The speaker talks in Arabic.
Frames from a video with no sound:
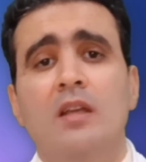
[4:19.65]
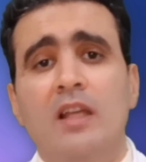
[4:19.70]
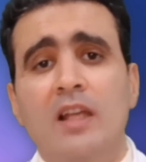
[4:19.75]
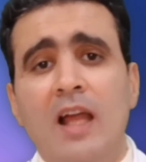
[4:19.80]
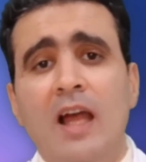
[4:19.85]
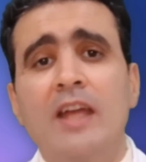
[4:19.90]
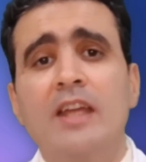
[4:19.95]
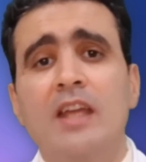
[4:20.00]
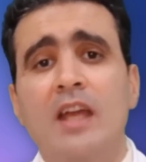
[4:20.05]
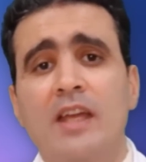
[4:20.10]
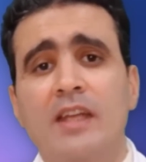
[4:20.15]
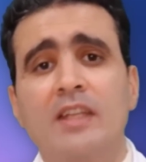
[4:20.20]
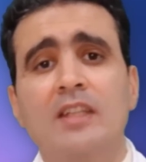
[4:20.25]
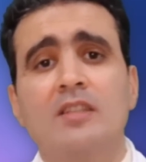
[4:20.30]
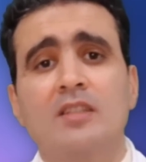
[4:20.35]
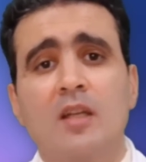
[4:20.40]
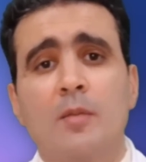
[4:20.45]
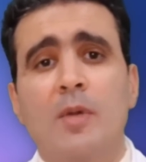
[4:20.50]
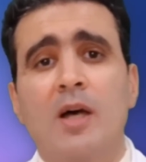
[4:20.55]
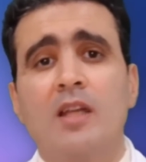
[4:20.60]
الحقيقة
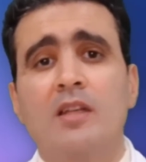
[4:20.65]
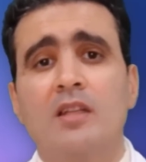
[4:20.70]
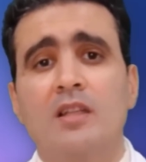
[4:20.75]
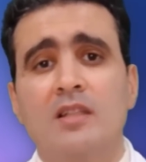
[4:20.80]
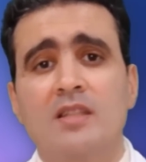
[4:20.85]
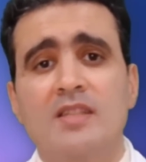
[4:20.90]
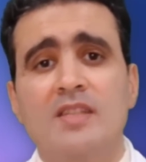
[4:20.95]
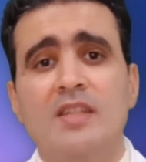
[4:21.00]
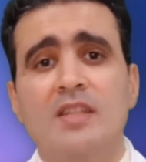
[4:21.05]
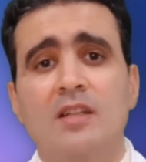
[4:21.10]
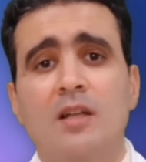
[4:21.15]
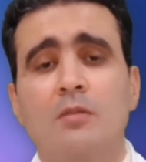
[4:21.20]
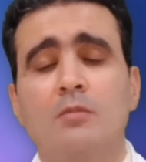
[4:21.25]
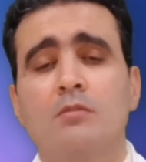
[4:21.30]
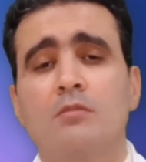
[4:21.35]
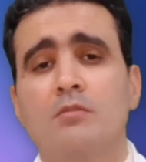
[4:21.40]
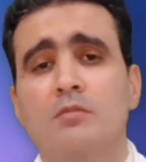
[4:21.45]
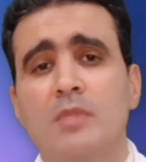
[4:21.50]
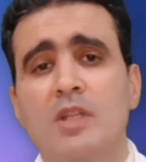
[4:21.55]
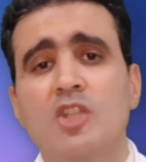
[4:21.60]
أكيد طبعا
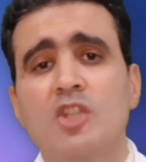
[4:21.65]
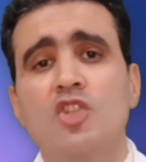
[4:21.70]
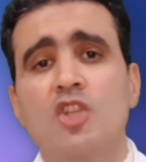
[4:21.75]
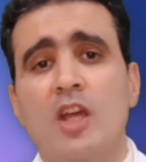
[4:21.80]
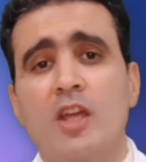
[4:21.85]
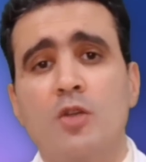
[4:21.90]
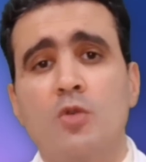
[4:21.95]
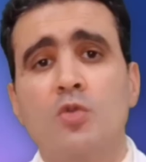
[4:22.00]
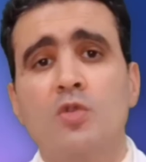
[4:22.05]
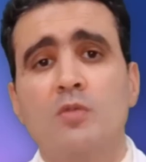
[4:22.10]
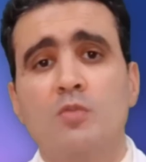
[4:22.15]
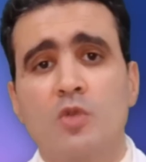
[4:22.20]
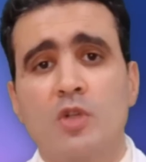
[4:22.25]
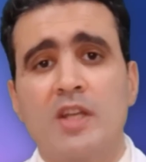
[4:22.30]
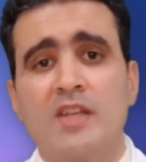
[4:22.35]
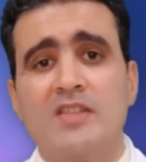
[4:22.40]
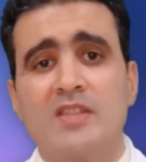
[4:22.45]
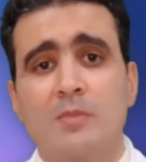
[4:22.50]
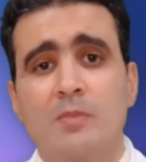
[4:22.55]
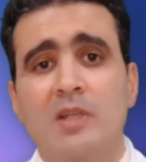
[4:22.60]
السيرم مش هيكون
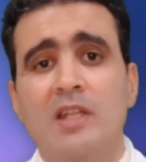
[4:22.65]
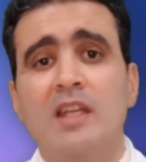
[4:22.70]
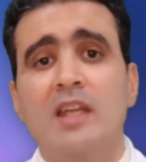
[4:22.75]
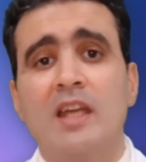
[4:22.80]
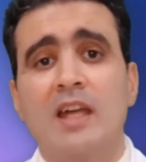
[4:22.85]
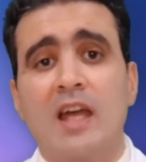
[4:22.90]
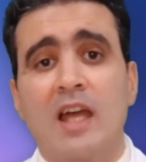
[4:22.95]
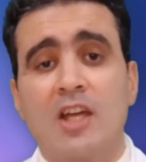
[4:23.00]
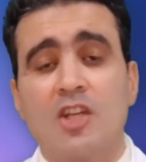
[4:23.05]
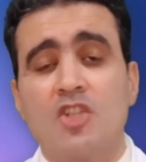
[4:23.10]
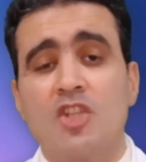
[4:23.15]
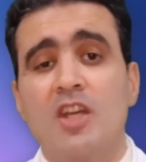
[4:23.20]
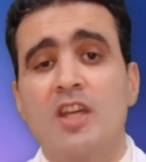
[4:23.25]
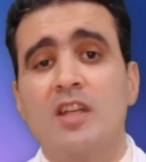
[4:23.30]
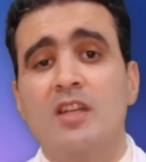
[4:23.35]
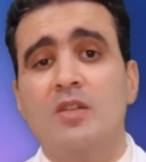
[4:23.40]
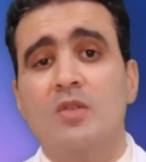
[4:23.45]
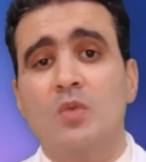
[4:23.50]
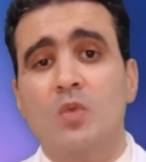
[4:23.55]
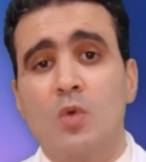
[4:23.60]
مناسب ليها
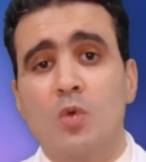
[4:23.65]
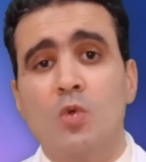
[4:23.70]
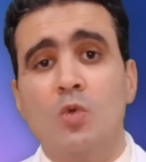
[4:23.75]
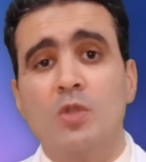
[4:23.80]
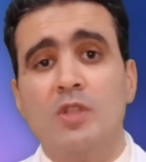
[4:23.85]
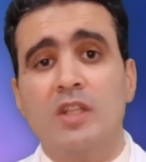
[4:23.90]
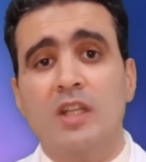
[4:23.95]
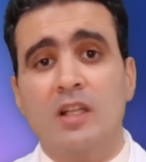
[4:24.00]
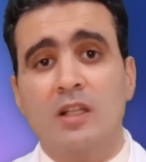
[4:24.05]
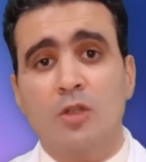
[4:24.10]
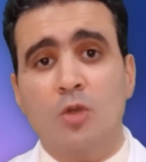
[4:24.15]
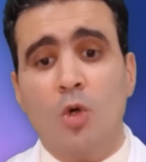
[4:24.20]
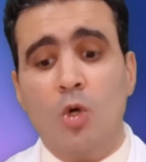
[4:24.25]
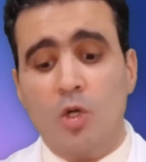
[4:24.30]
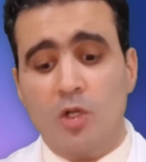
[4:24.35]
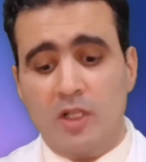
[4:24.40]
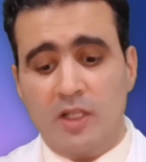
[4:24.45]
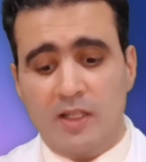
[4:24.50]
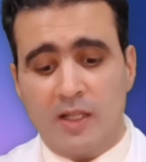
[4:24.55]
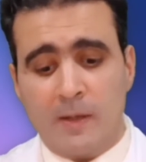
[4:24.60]
عشان وجود
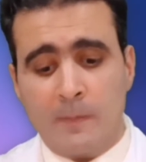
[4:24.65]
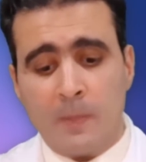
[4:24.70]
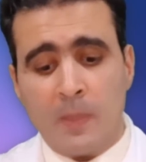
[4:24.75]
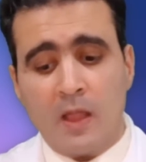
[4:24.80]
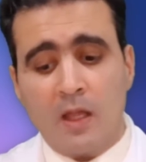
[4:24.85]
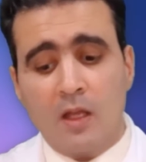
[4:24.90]
الكحول ده